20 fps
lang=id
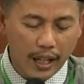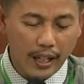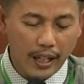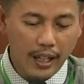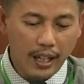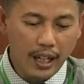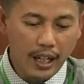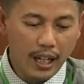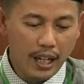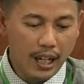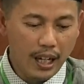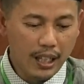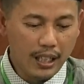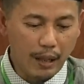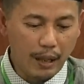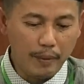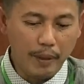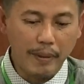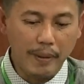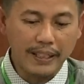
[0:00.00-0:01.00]
E, kami
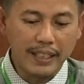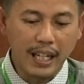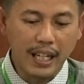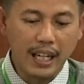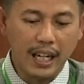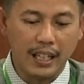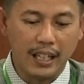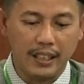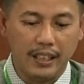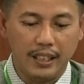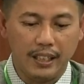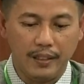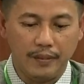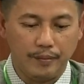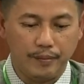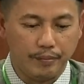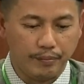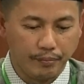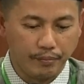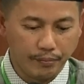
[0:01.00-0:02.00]
bacakan.
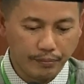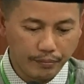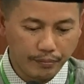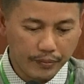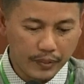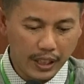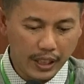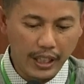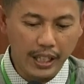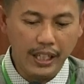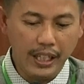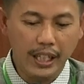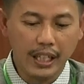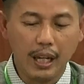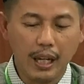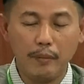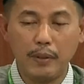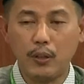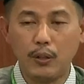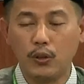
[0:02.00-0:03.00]
Ini
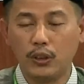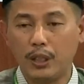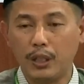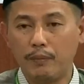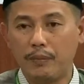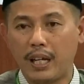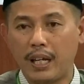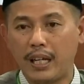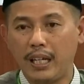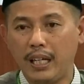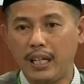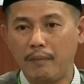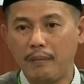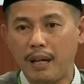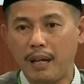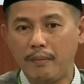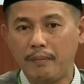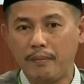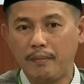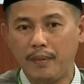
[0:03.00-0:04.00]
kami kutip dari
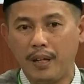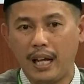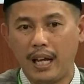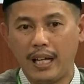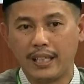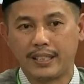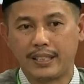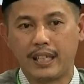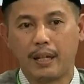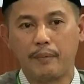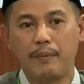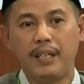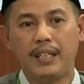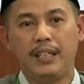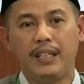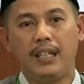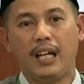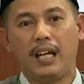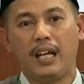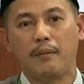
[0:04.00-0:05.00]
Imam Az-Zabidi
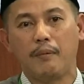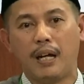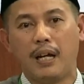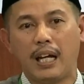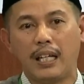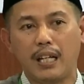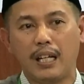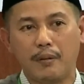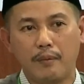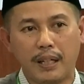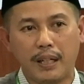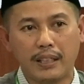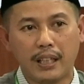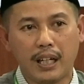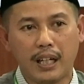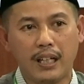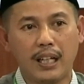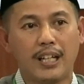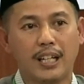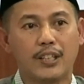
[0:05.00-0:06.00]
yang ada yang
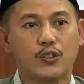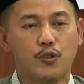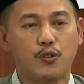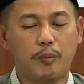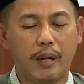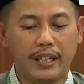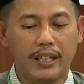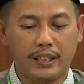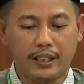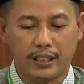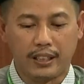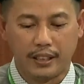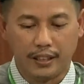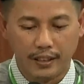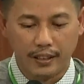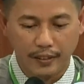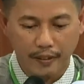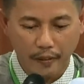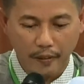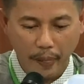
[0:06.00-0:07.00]
mengatakan Az-Zubaidi.
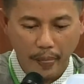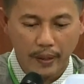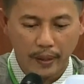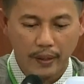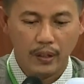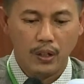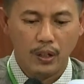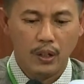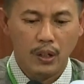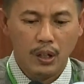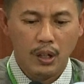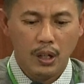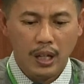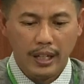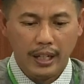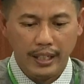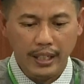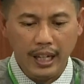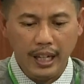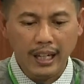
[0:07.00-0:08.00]

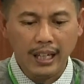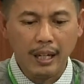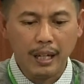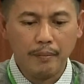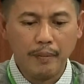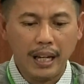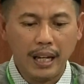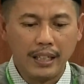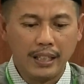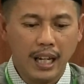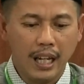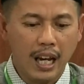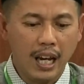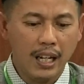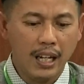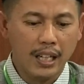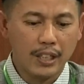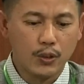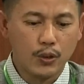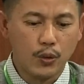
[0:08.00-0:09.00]
I'lam anna ahla
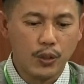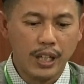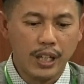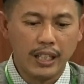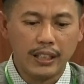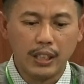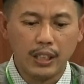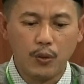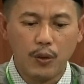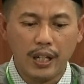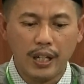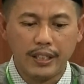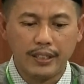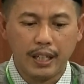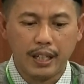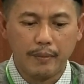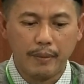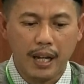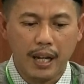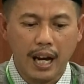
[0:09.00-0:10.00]
sunnati wa
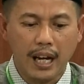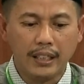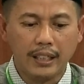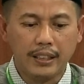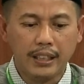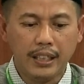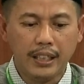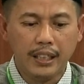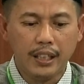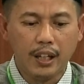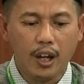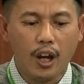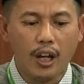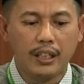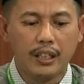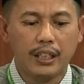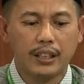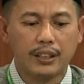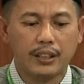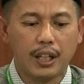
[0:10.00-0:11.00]
jamaati qad
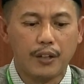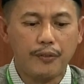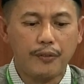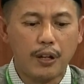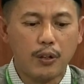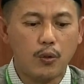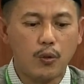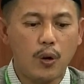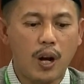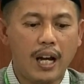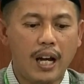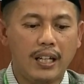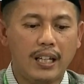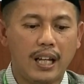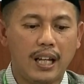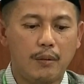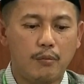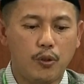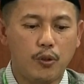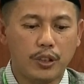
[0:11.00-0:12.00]
ittafaqu ala
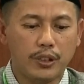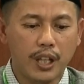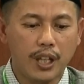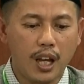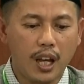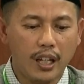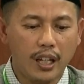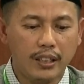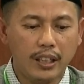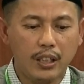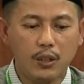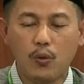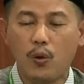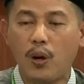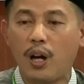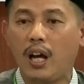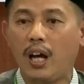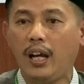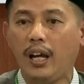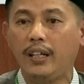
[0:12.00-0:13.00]
mu'taqadin
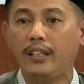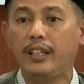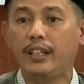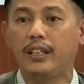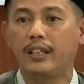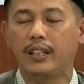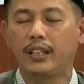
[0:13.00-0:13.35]
wahidin